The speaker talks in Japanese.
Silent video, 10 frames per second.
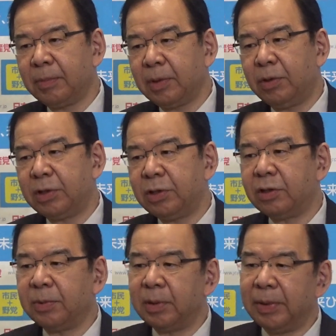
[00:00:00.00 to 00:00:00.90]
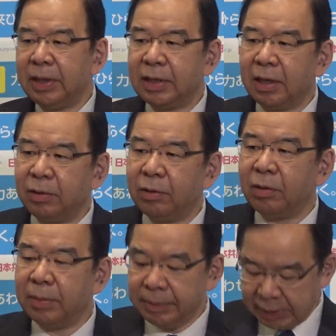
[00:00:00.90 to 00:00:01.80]
これを強く求めていきたい
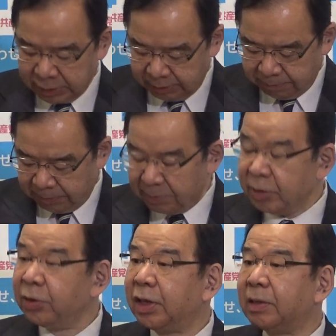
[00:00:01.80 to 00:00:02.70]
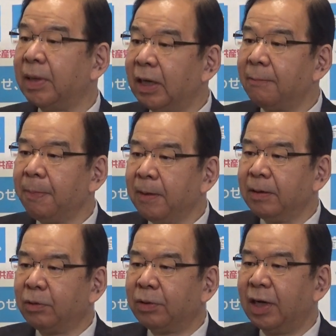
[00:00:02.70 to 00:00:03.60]
と思います。まあ、そういう立場で、
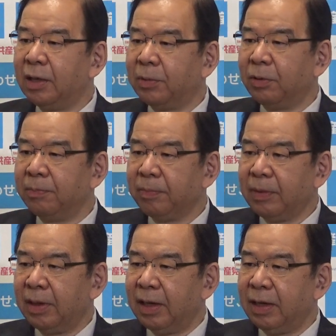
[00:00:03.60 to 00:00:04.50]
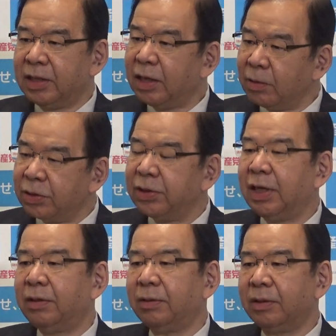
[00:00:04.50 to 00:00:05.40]
国会でも、え力を尽くし
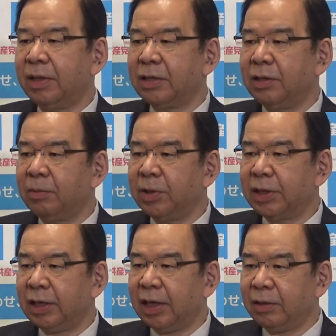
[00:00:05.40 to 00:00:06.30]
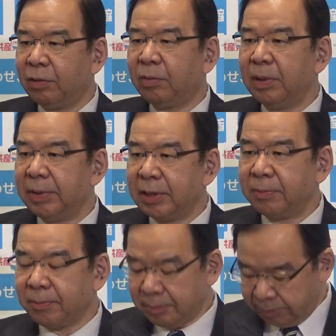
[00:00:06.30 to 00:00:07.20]
ていく決意を申し上げたいと思います。
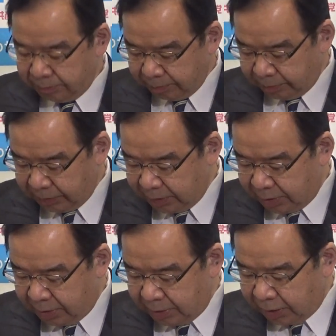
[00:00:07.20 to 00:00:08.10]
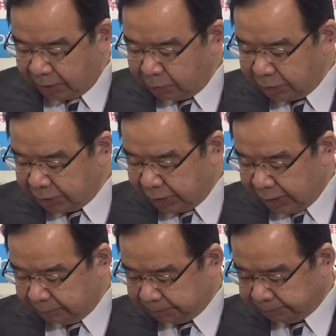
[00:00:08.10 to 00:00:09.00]
がなおですね、